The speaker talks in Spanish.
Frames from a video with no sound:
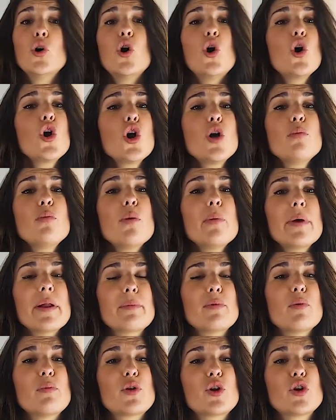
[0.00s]
o como
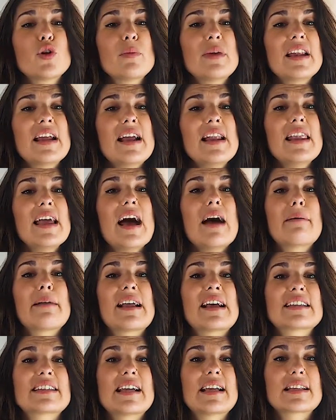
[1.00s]
verbo pronominal
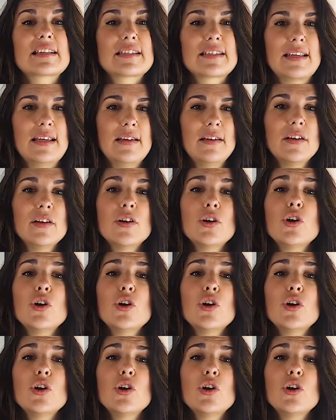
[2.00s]
abrasarse,